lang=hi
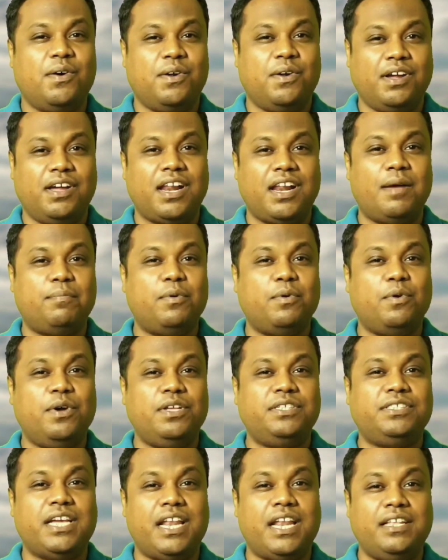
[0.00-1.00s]
और अगर आपको
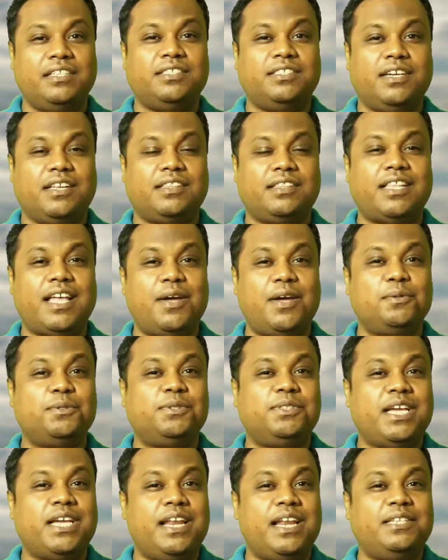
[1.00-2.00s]
कोई चैलेंज करता है
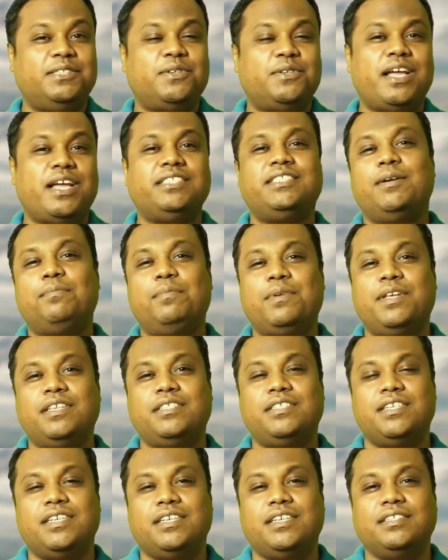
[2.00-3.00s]
उस चैलेंज को एक्सेप्ट
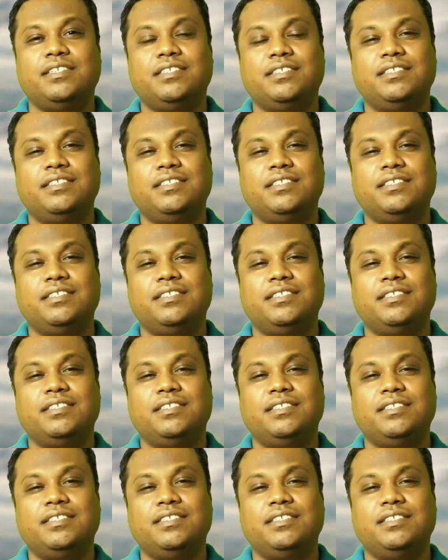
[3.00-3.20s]
कीजिए